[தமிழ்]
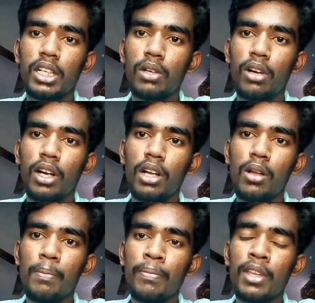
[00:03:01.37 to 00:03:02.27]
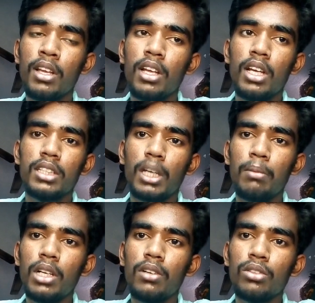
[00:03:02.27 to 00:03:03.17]
கேட்டுருவாங்க
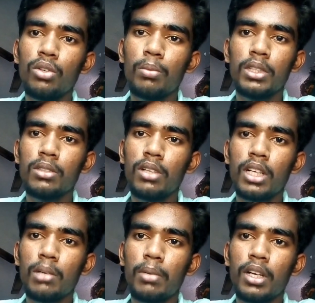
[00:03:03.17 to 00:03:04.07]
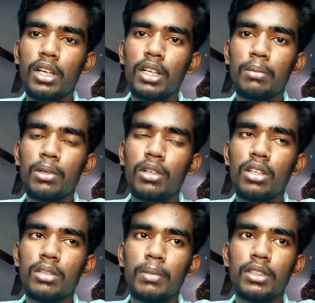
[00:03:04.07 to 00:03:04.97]
தமிழில் வந்து ஒரு பத்து வினா கேட்பாங்க இப்போ
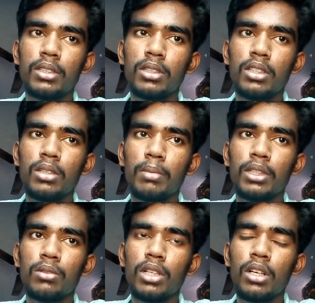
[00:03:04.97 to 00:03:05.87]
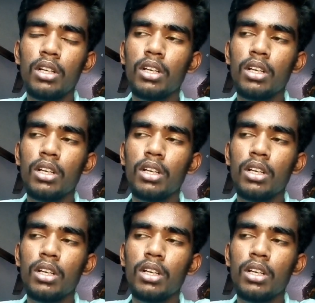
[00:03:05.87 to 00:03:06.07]
பத்து பத்து வினா